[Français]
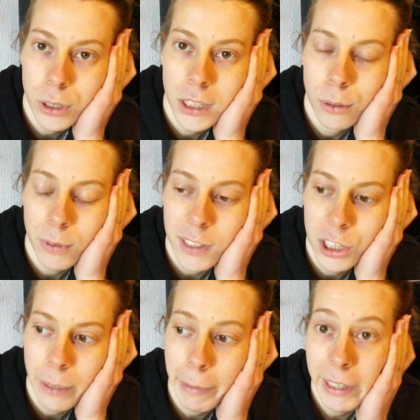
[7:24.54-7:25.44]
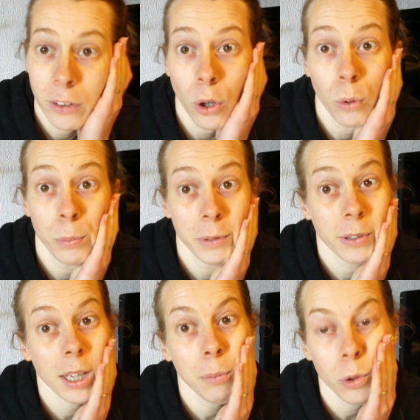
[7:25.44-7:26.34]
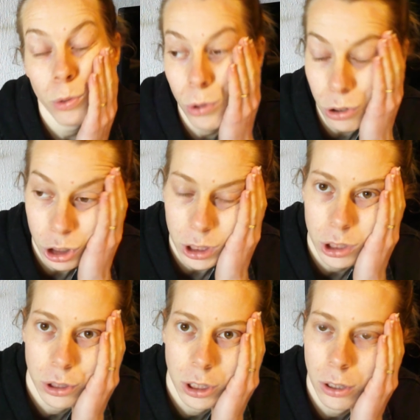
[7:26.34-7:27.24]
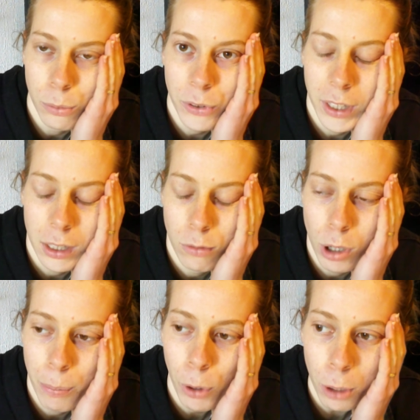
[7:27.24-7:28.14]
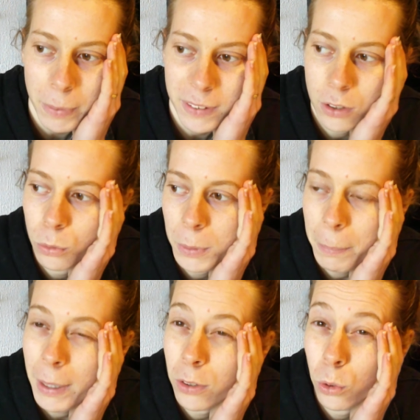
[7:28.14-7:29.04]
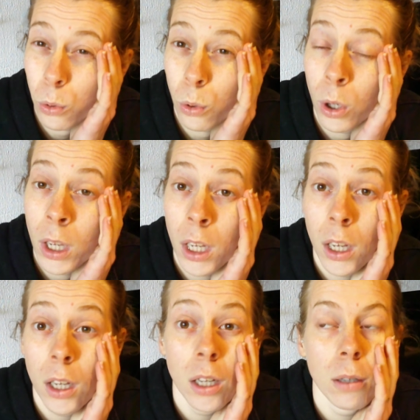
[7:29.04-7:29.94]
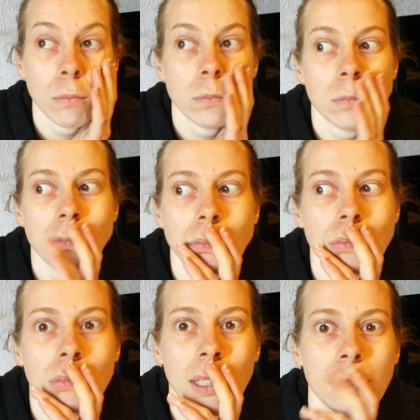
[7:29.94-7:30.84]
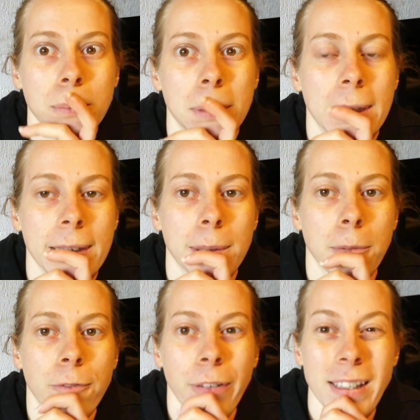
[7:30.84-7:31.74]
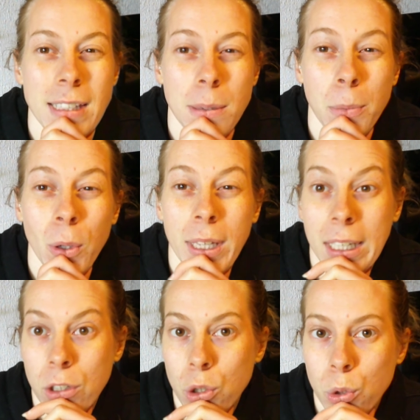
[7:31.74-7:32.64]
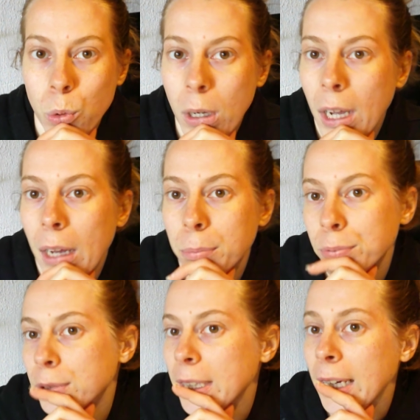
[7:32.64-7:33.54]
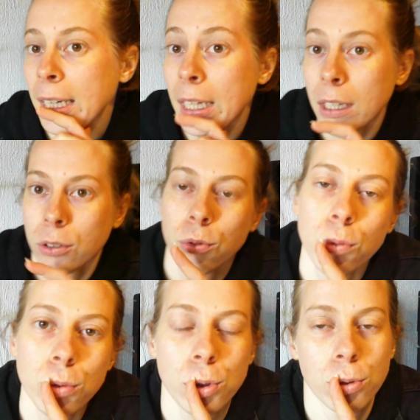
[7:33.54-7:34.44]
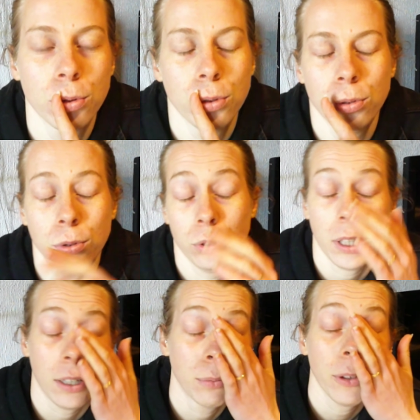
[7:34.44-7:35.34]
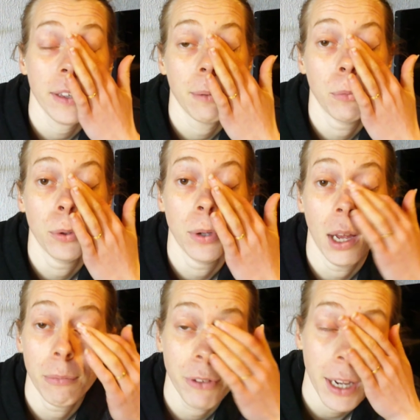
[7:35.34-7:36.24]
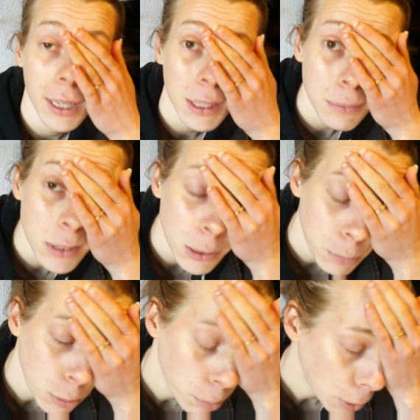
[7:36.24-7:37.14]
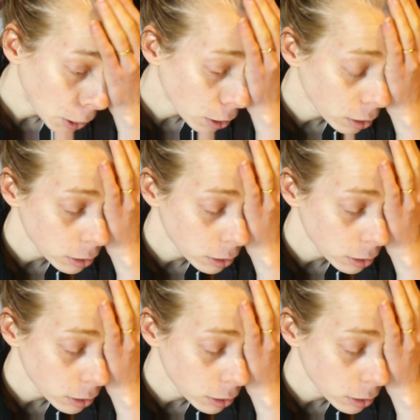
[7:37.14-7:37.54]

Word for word: qui commencent à germer. Ils auront mis vraiment du temps. J'ai commencé à avoir peur parce qu'ils ont mis presque... Ouais, ils ont mis facilement 15 jours à pousser. Donc euh, ça a commencé à me, faire un petit peu peur.